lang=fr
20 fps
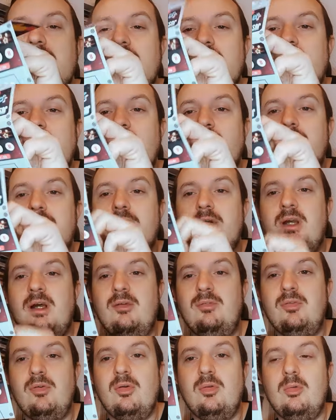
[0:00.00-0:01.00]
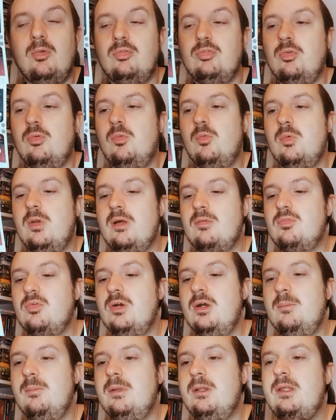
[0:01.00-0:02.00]
un autographe le jour où on la
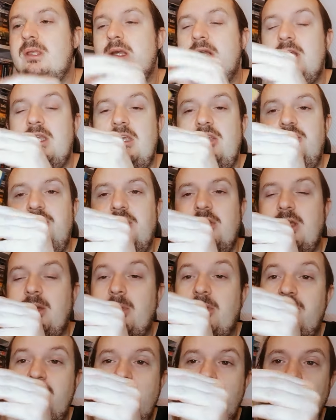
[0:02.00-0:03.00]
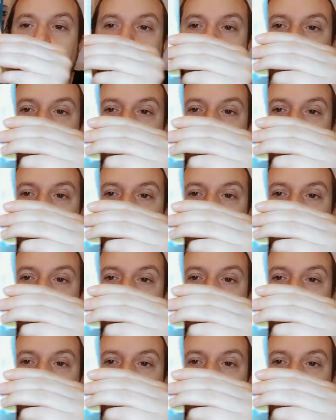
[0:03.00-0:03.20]
voit, Billy Eilish. Ah bah si, il y a son